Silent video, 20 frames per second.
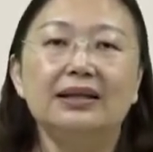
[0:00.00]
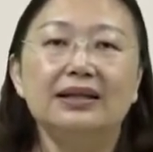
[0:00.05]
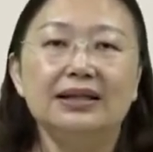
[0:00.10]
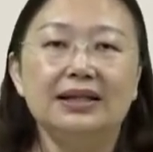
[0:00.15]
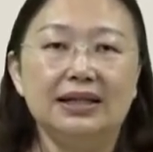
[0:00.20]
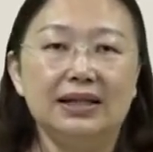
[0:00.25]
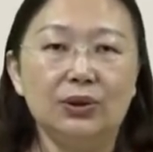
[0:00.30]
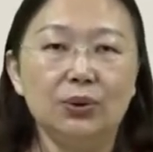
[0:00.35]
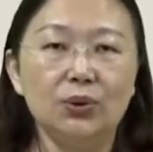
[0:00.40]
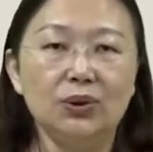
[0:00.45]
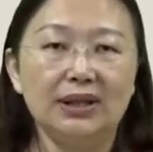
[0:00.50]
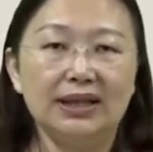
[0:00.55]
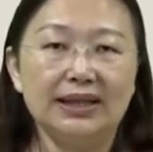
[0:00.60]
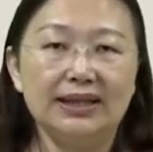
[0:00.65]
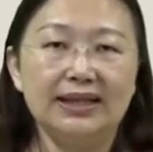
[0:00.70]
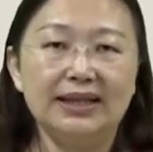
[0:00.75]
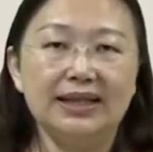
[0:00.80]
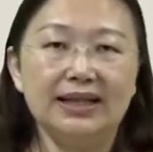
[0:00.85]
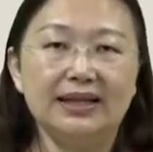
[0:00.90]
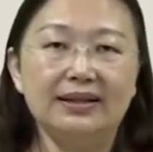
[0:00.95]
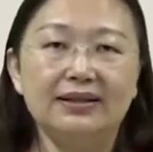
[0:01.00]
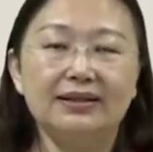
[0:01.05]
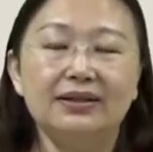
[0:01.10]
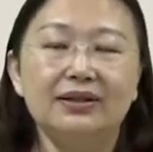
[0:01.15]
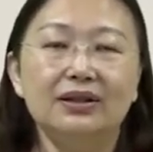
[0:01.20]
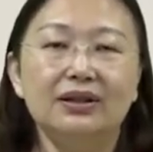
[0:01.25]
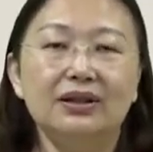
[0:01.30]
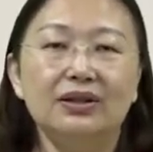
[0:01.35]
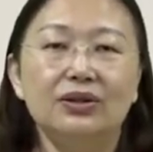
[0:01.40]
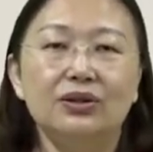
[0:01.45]
其余的钱
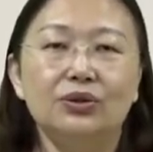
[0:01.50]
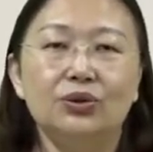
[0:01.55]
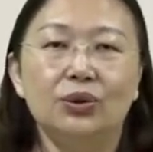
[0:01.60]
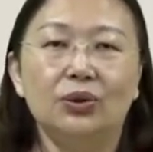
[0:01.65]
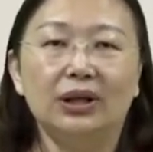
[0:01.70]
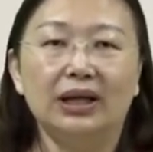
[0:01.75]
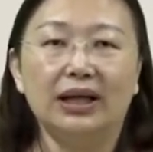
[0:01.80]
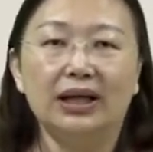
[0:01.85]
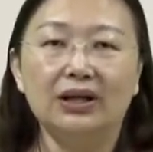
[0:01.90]
就可